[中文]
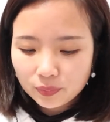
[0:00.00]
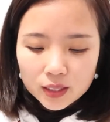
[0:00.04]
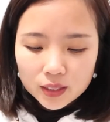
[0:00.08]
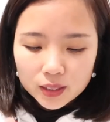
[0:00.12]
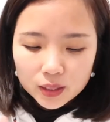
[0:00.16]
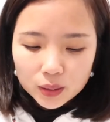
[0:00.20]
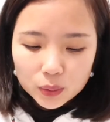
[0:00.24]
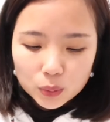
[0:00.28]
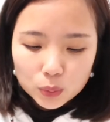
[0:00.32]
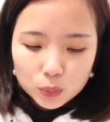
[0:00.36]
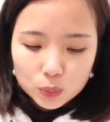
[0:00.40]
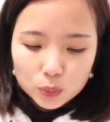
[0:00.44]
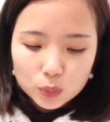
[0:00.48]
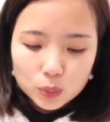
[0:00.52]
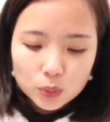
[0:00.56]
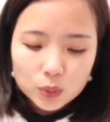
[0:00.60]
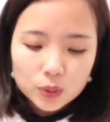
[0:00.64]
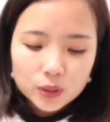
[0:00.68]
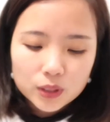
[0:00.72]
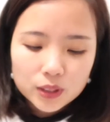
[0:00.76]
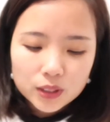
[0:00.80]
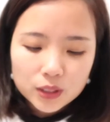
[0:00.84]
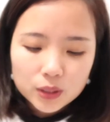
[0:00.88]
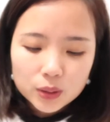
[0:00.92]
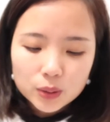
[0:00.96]
第五，
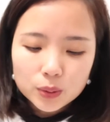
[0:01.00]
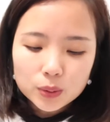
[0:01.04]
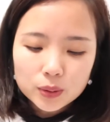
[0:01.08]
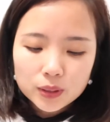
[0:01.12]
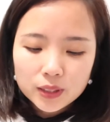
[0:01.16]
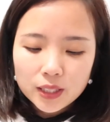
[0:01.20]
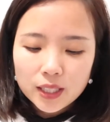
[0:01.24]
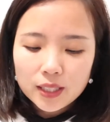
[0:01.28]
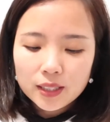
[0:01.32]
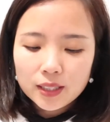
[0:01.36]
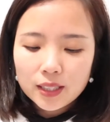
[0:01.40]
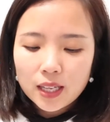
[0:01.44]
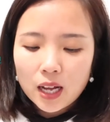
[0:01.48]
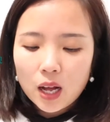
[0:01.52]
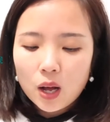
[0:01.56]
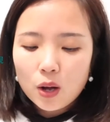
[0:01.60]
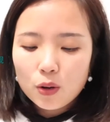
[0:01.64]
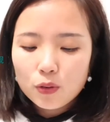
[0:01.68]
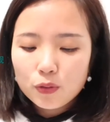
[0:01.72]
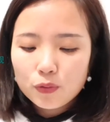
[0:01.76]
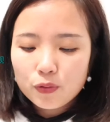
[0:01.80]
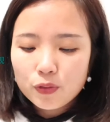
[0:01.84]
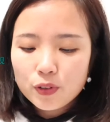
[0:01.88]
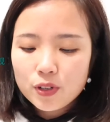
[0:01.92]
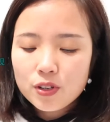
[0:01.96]
旧电脑、
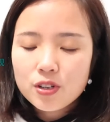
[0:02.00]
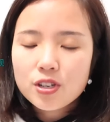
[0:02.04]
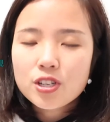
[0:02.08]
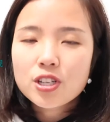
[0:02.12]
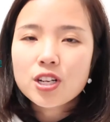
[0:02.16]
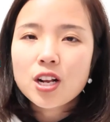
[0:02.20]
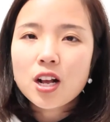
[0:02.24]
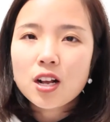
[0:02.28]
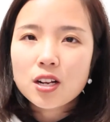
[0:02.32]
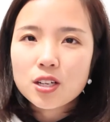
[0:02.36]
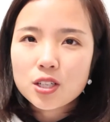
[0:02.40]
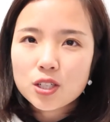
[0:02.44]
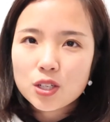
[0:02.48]
风扇、